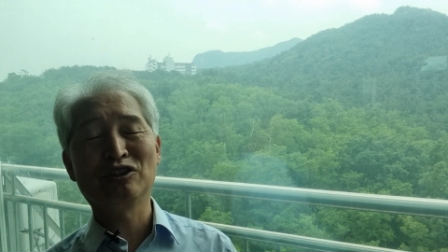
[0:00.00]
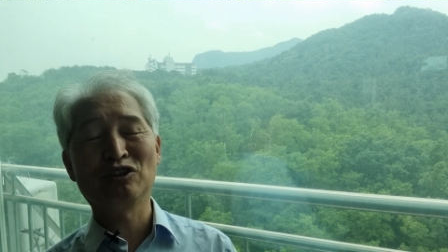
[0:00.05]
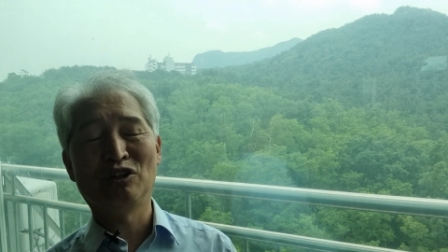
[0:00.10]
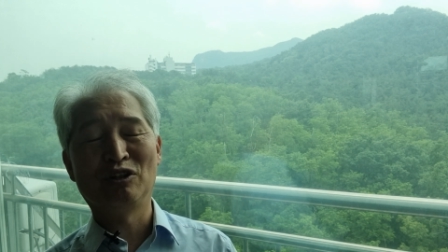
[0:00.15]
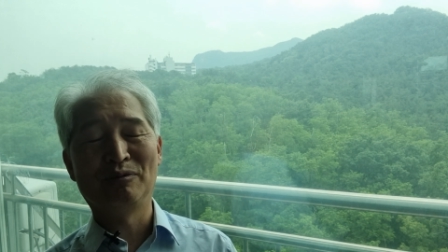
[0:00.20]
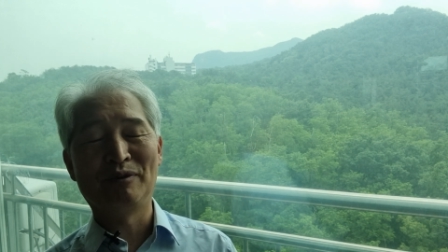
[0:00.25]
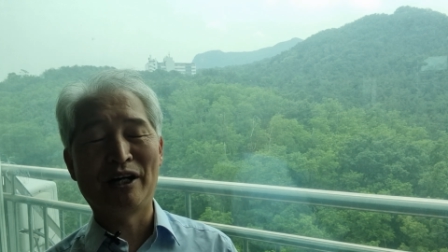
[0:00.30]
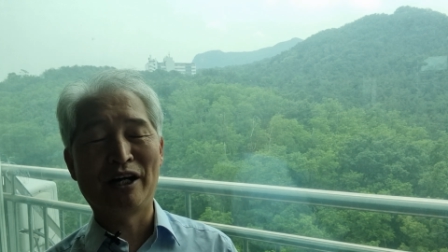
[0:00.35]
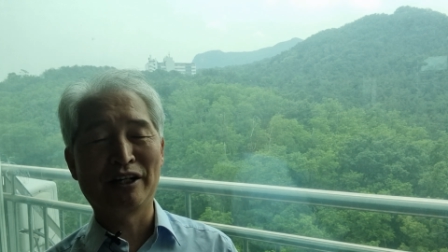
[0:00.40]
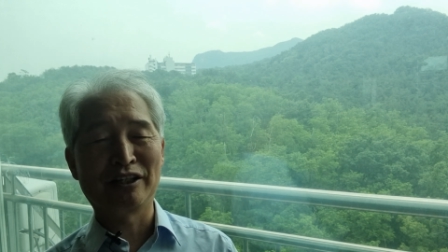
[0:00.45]

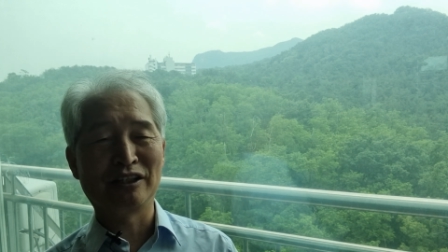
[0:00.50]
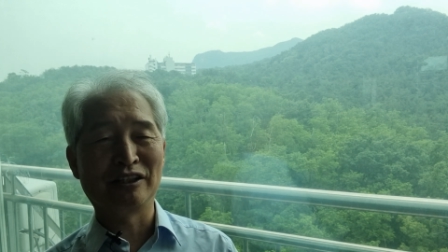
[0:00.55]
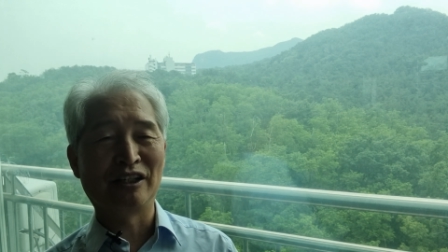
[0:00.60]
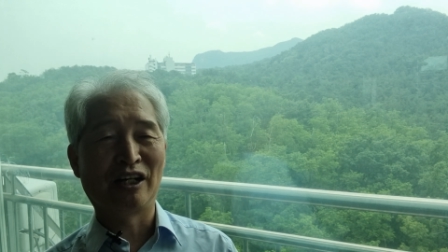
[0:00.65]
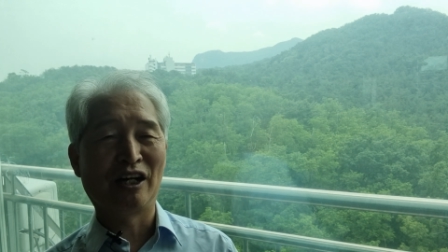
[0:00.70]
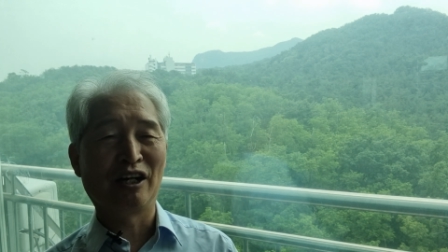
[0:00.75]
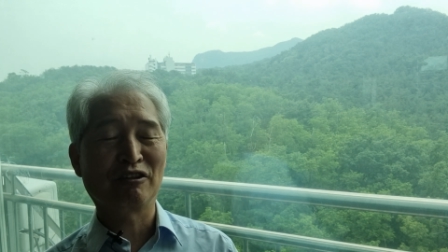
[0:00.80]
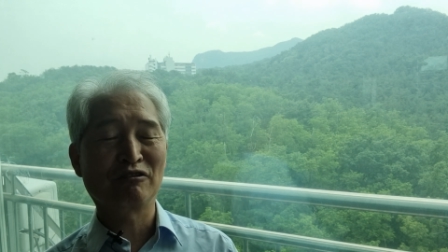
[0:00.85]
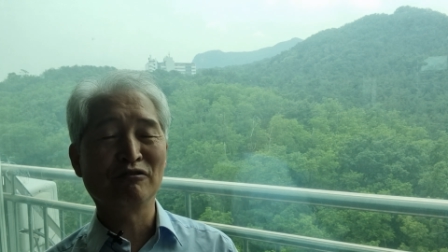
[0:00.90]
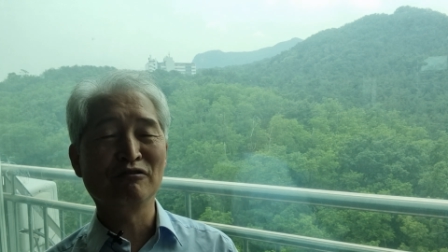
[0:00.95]

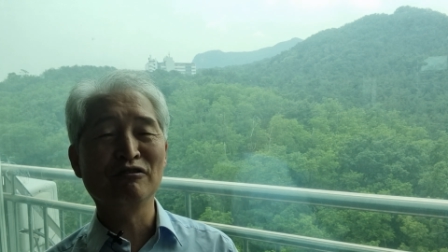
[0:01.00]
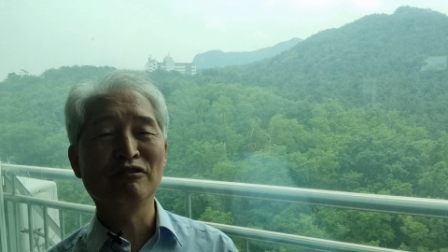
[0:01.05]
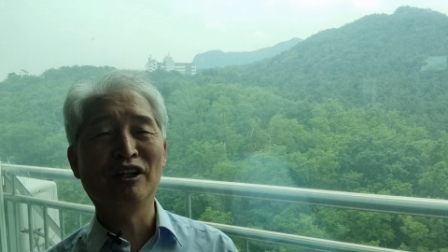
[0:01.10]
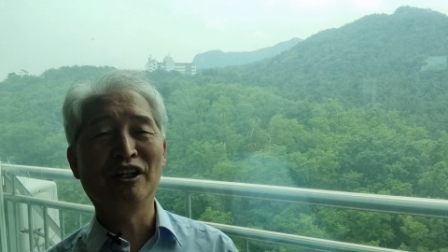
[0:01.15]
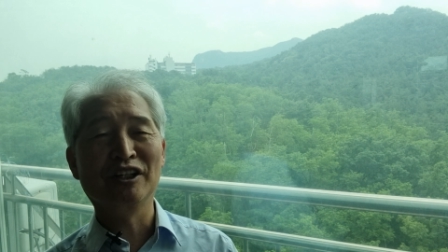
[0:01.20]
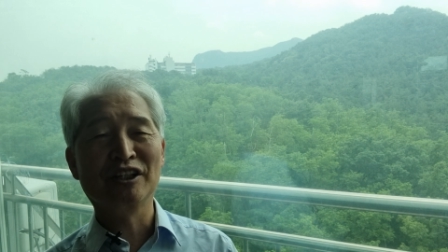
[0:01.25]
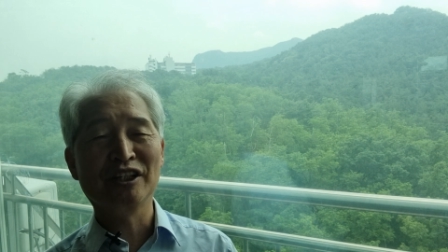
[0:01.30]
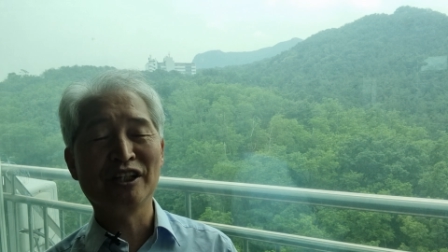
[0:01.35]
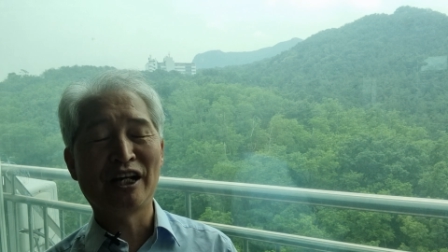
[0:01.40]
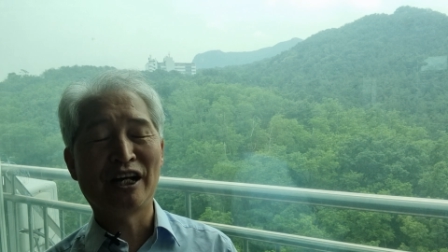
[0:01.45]
초막이나
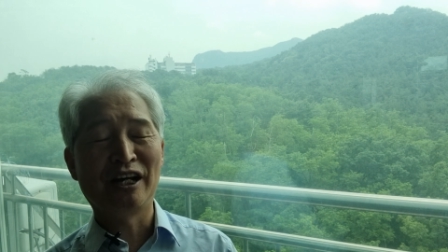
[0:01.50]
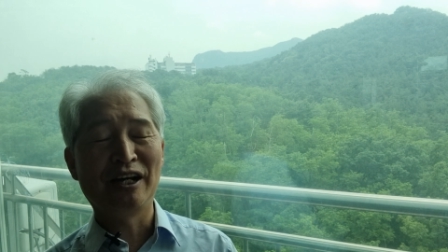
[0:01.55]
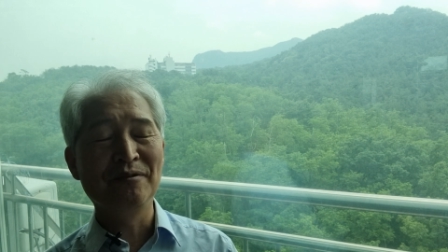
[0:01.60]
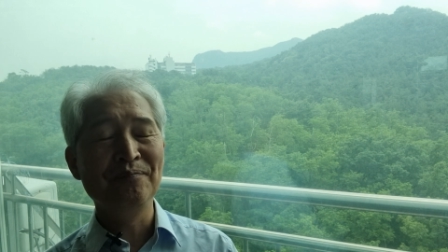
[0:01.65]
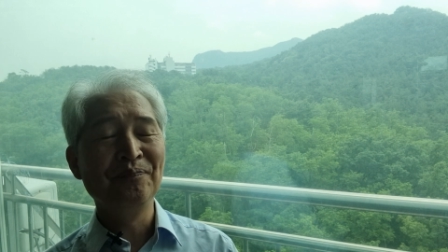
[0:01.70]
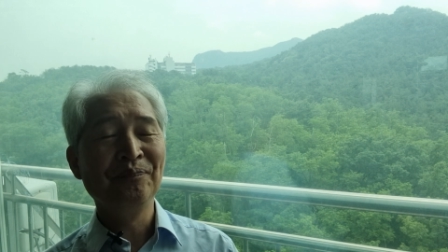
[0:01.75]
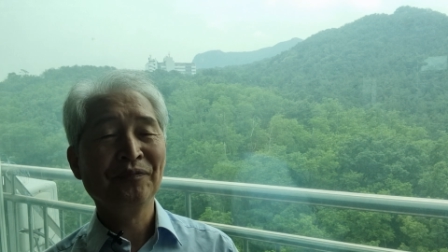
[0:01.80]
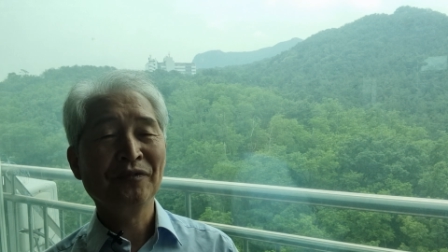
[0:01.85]
궁궐이나